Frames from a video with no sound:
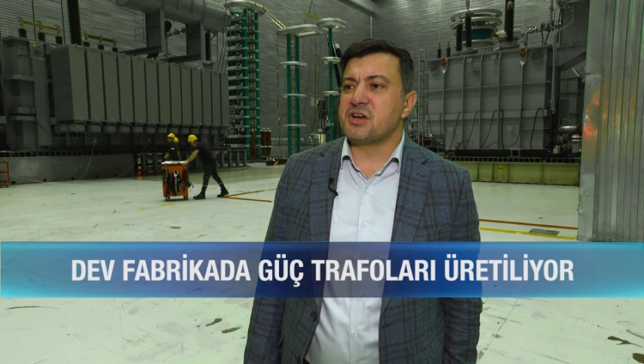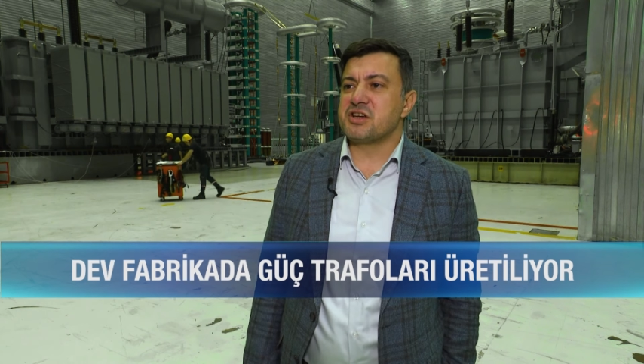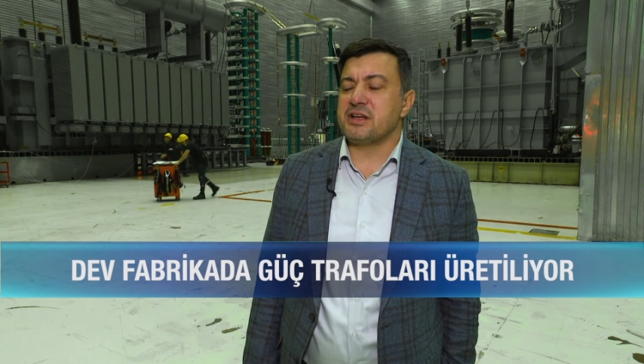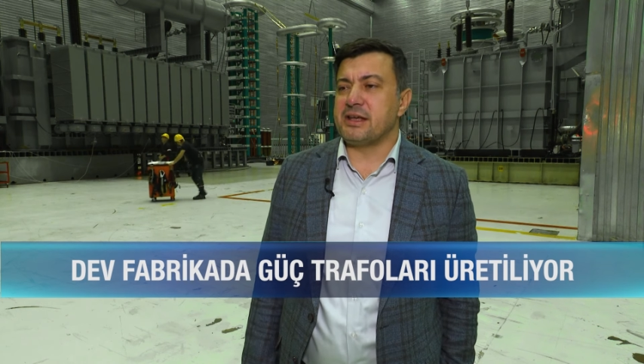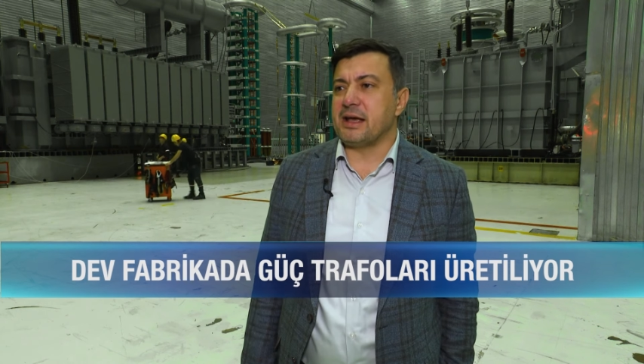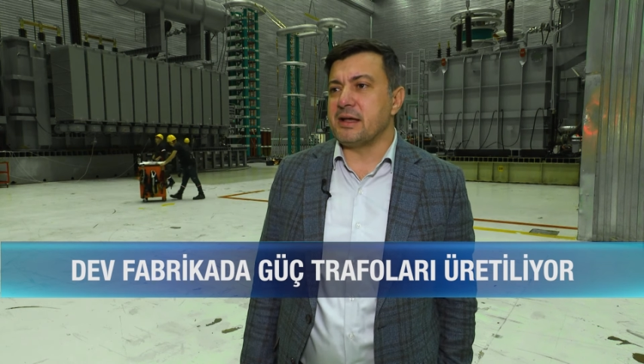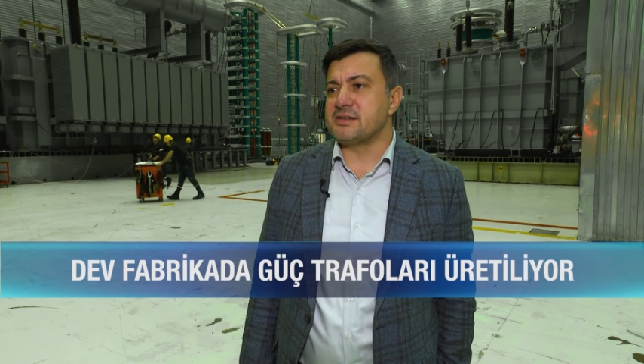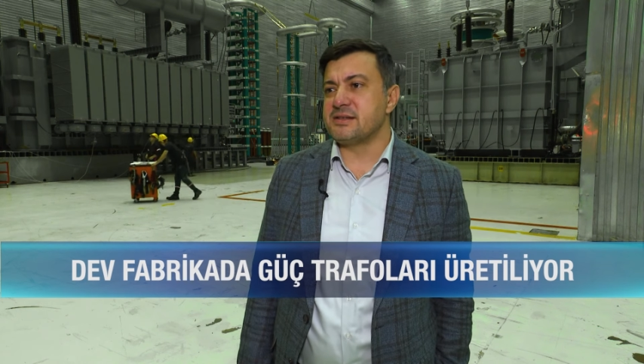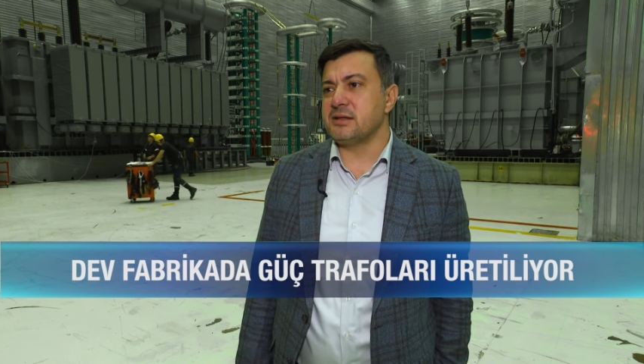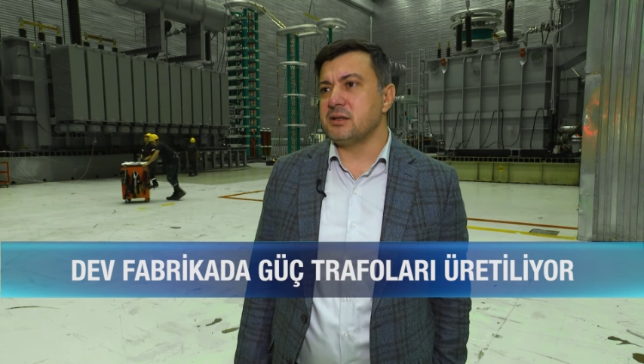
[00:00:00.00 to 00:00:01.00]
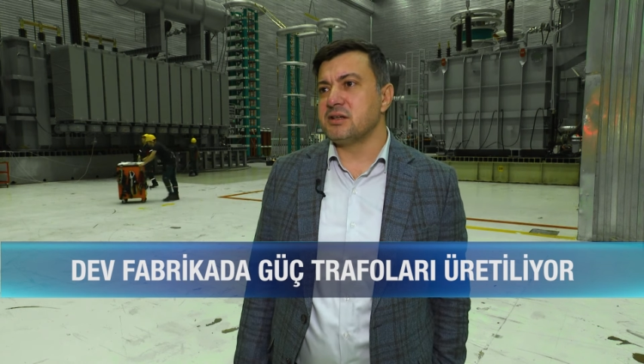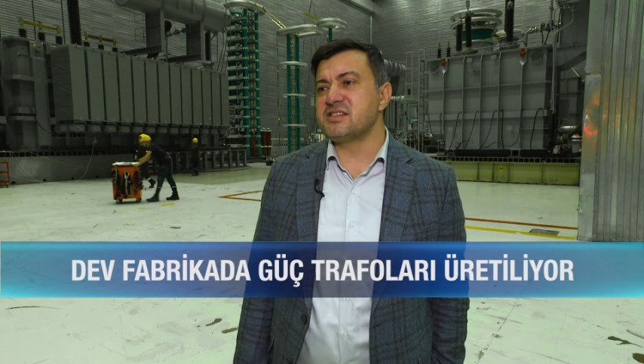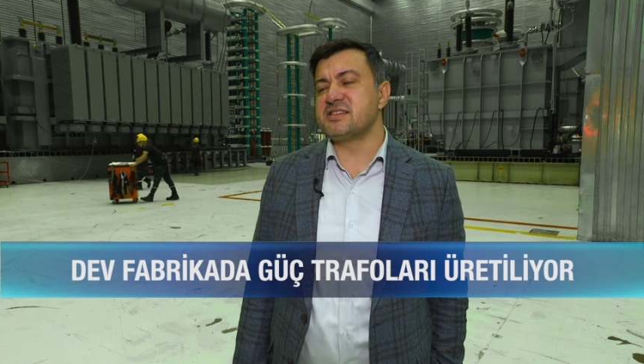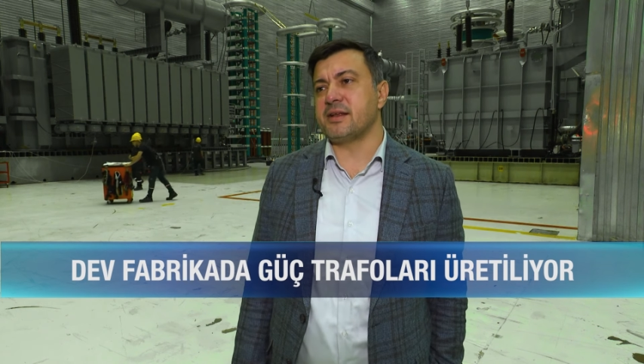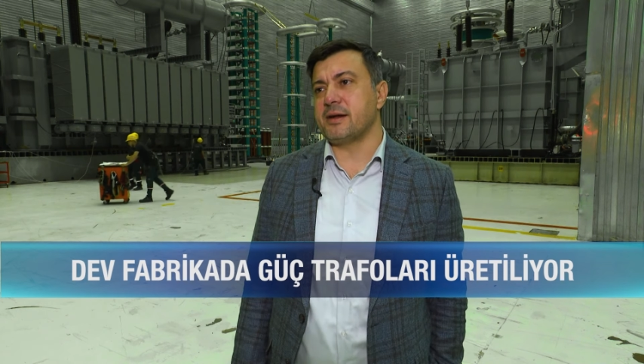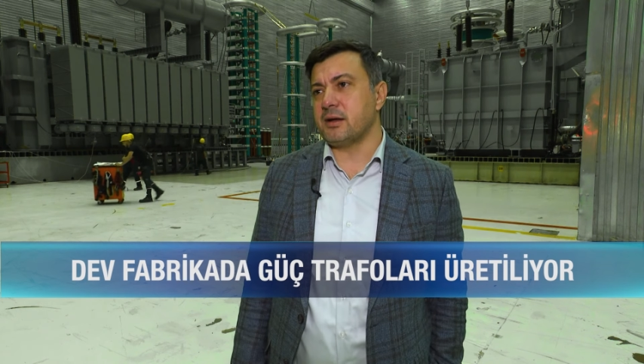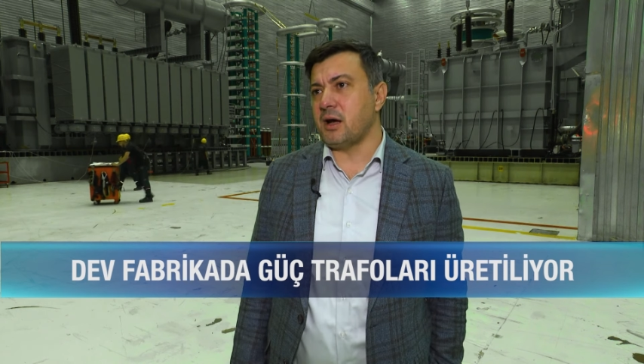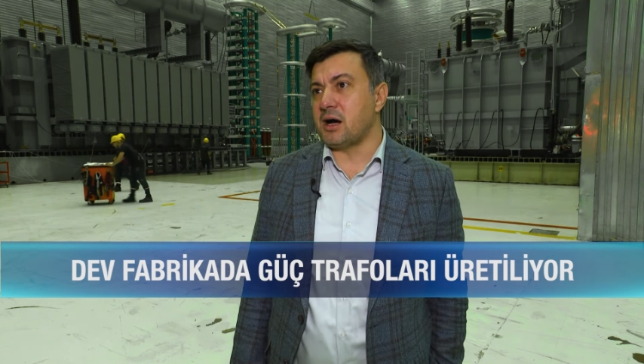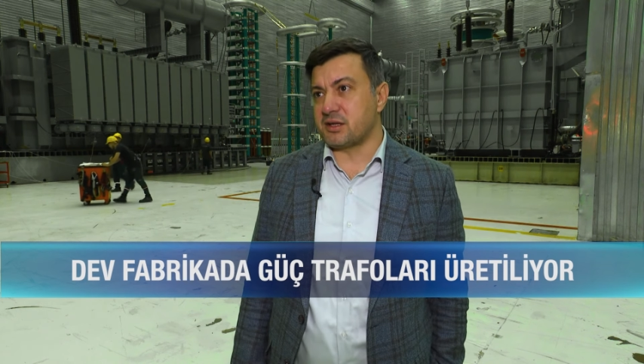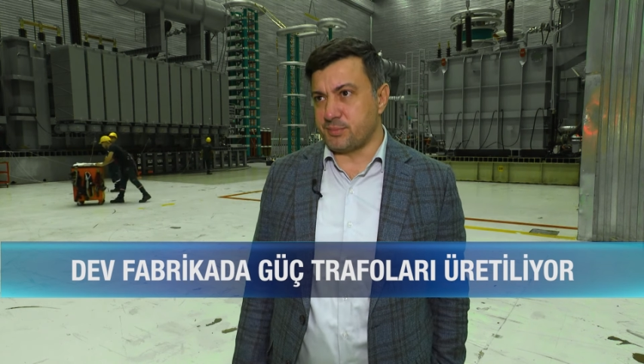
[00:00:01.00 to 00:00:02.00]
başarı hikayesi hızlanarak
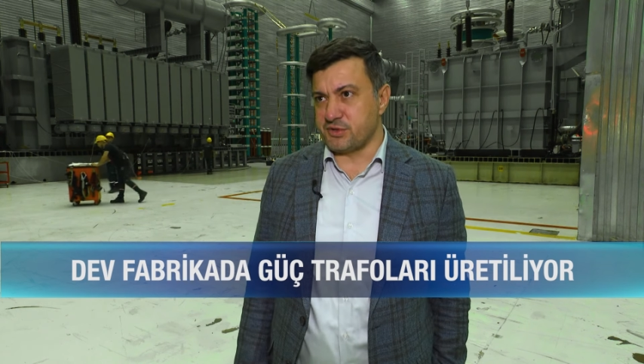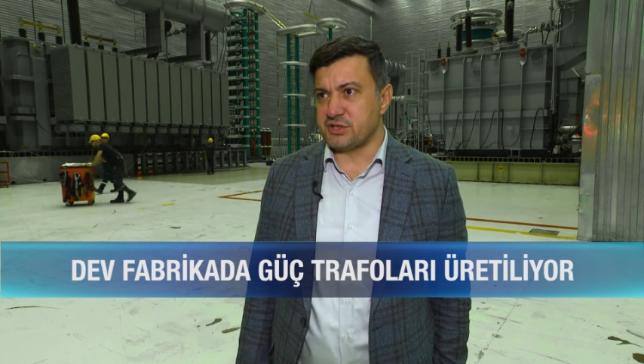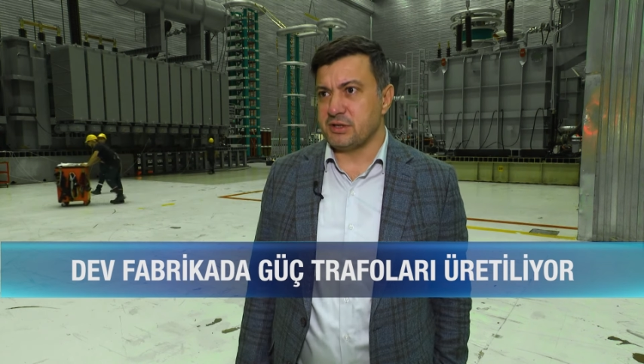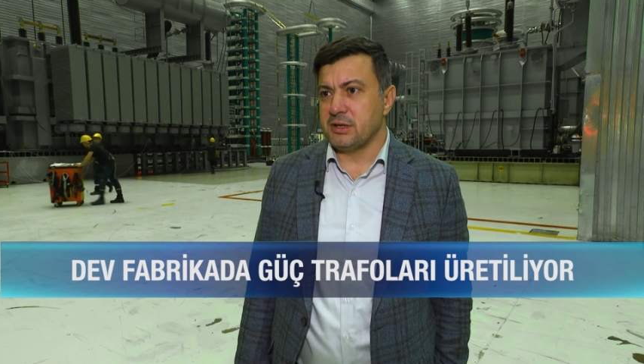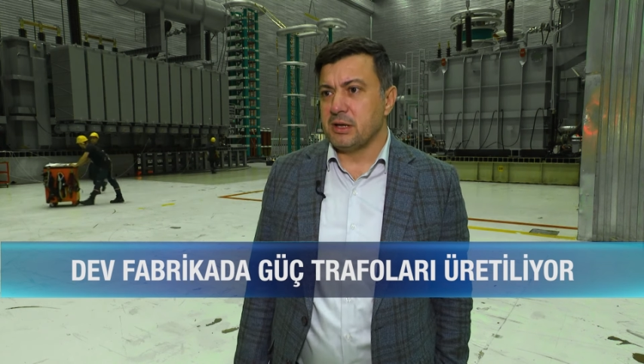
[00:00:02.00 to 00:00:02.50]
artmış.